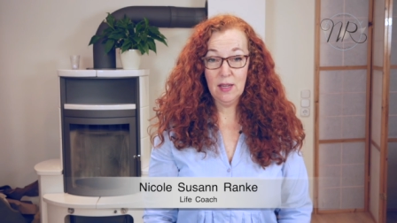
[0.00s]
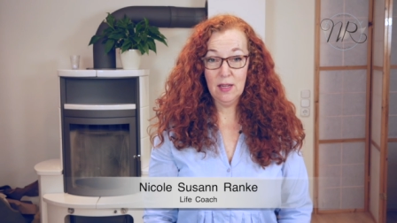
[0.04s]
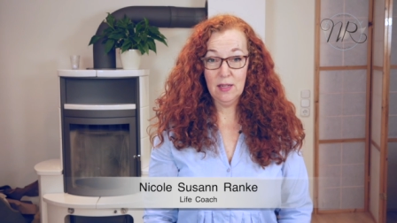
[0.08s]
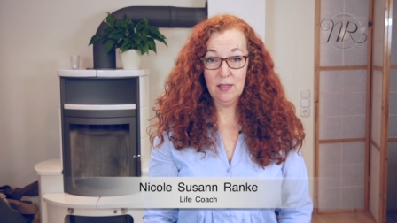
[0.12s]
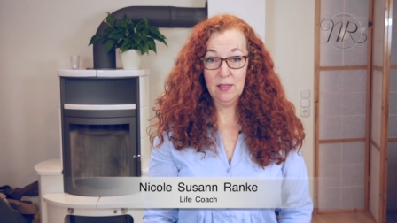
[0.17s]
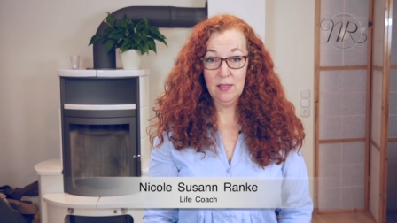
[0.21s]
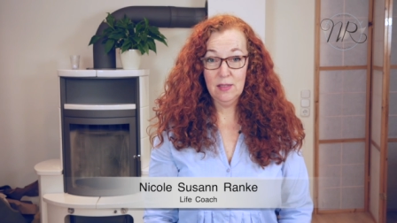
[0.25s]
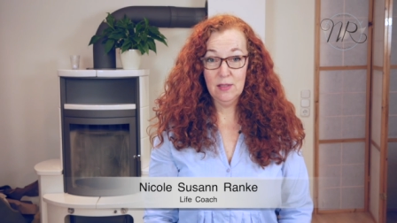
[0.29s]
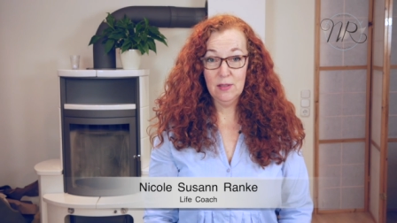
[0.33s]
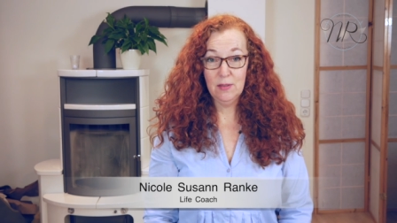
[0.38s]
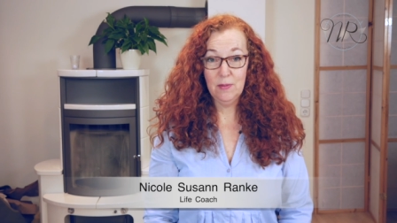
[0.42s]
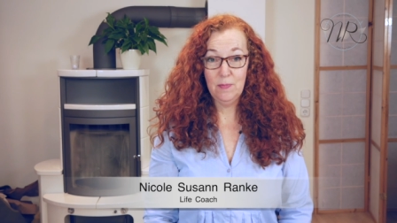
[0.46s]

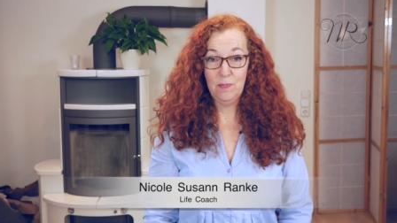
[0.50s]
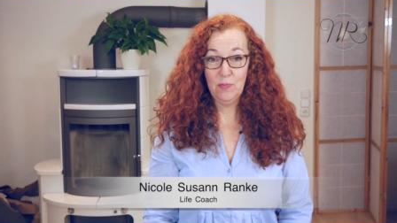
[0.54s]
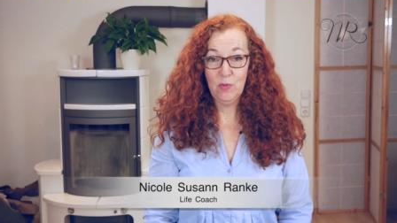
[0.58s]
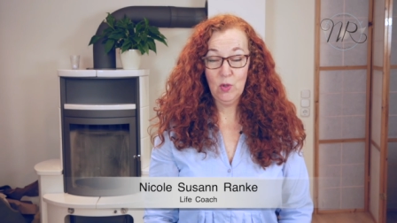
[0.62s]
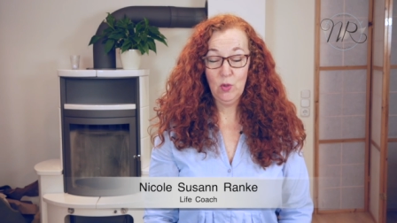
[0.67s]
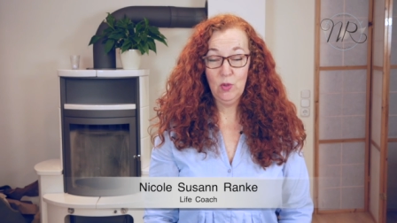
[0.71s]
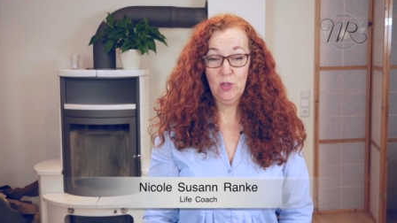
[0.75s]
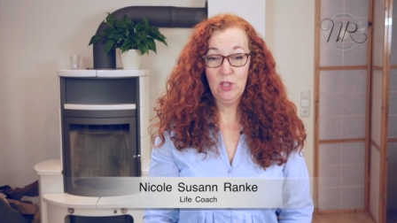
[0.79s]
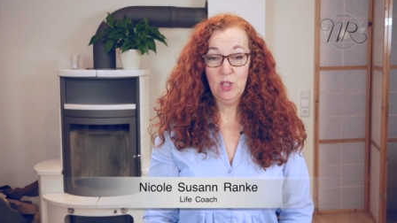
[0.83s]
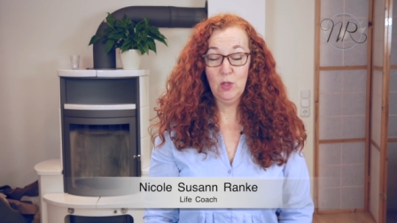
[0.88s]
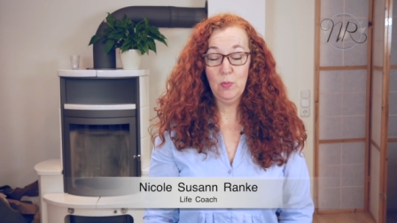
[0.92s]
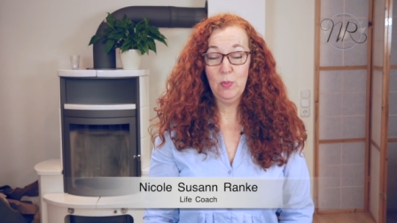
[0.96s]
Ranke
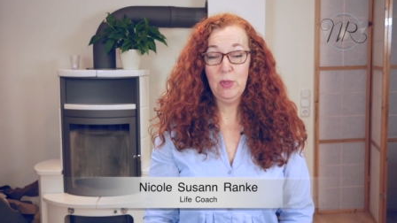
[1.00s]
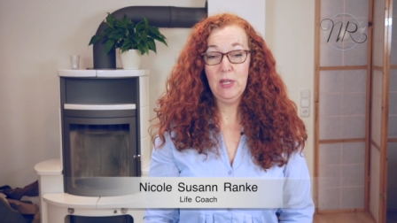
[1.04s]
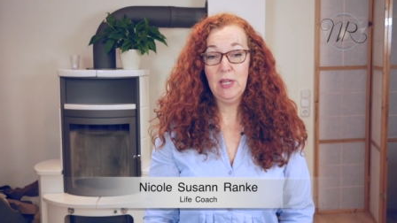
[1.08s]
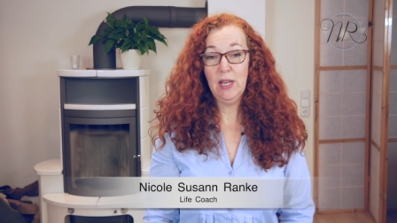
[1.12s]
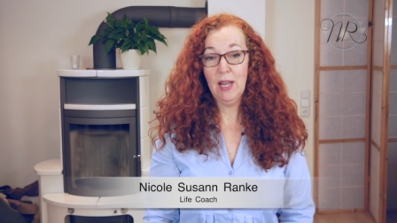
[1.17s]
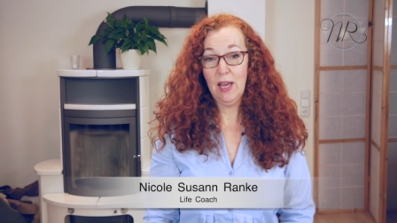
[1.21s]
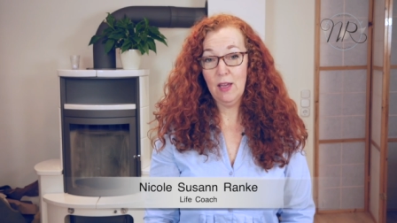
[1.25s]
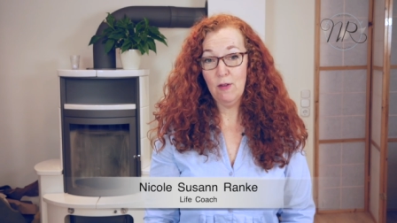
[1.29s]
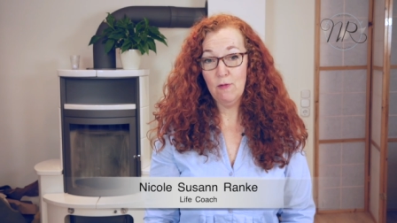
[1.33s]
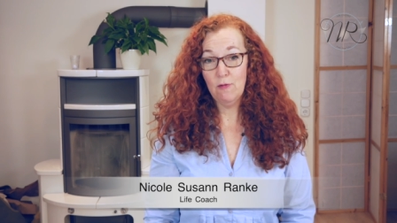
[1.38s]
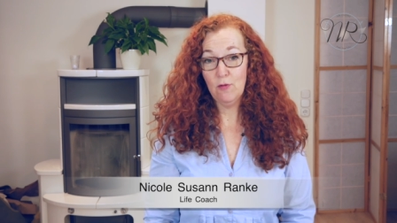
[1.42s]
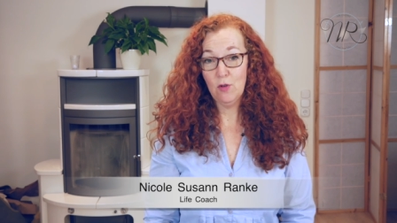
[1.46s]
und ich bin
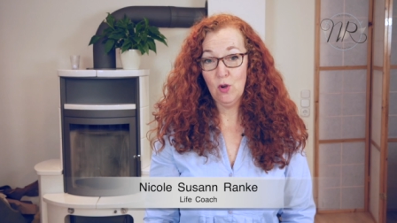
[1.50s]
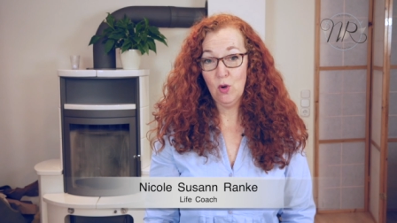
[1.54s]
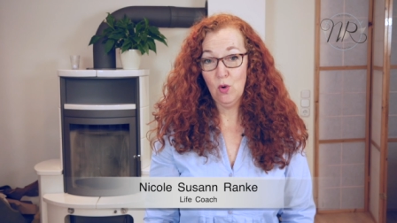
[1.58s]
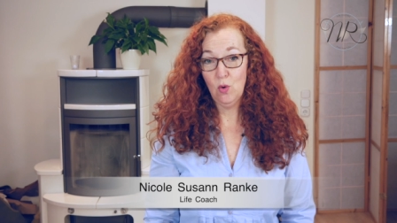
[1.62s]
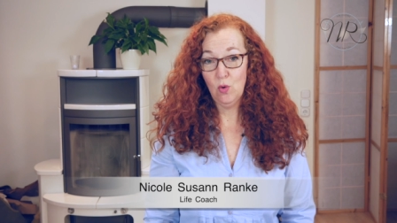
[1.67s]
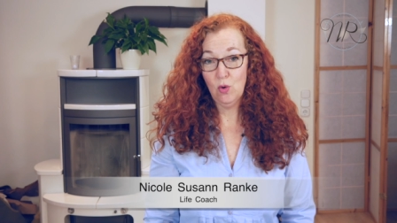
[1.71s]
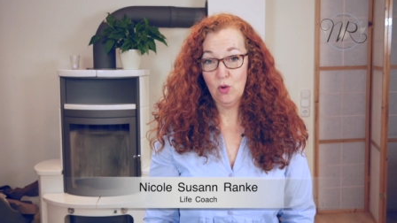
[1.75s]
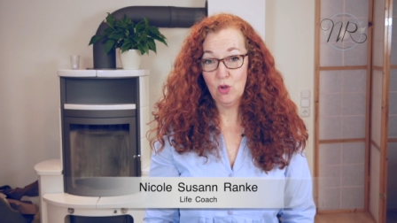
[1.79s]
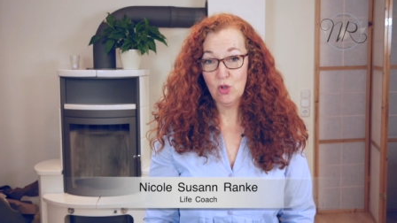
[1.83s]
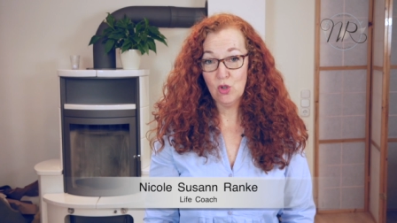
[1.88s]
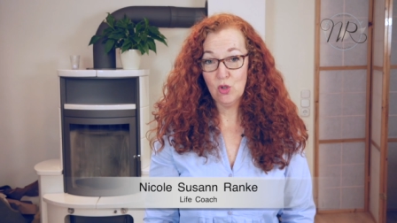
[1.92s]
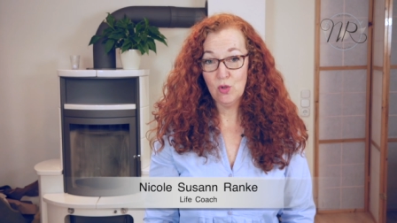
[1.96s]
Life
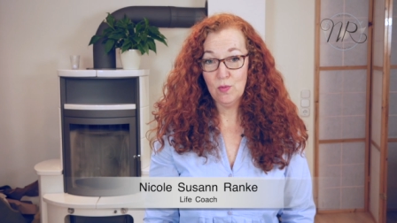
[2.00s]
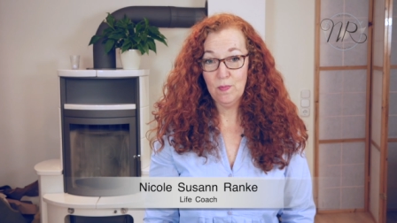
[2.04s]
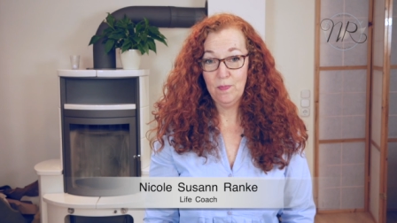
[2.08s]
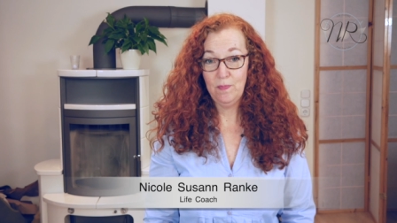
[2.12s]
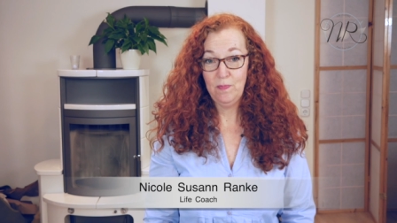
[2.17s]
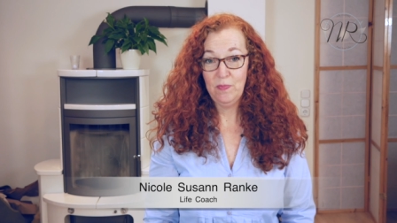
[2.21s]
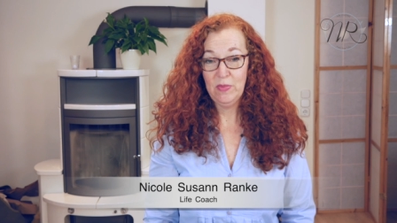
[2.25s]
Coach.